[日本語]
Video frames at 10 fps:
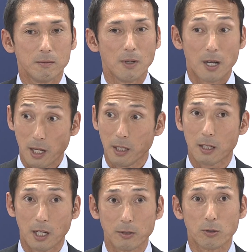まあ、新井
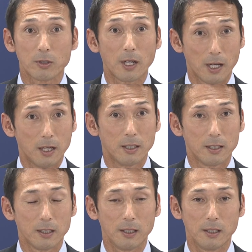監督から、
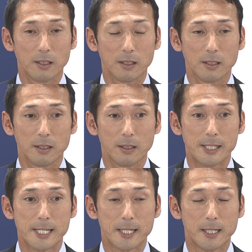
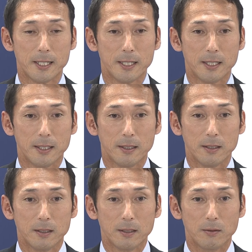
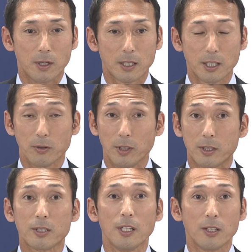えー、若手の
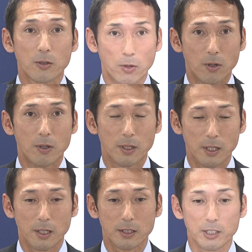育成と、
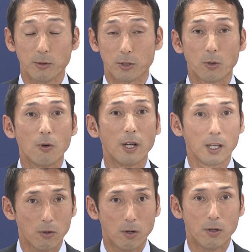えー、チームの底上
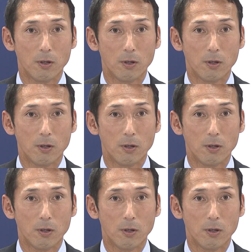げを